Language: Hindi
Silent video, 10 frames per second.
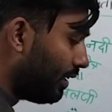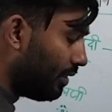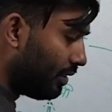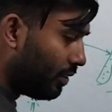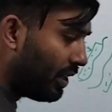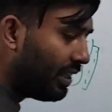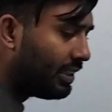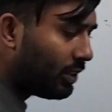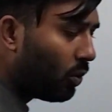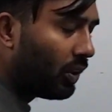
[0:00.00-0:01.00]
कि
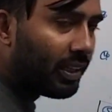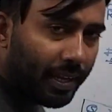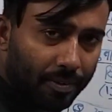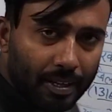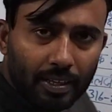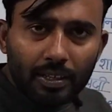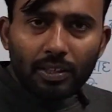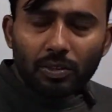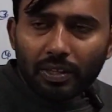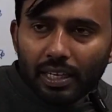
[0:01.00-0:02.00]
खिलजी कौन थे
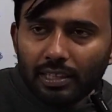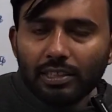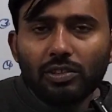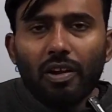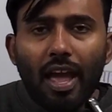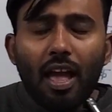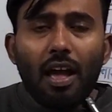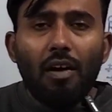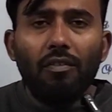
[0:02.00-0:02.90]
तो खिलजी जो है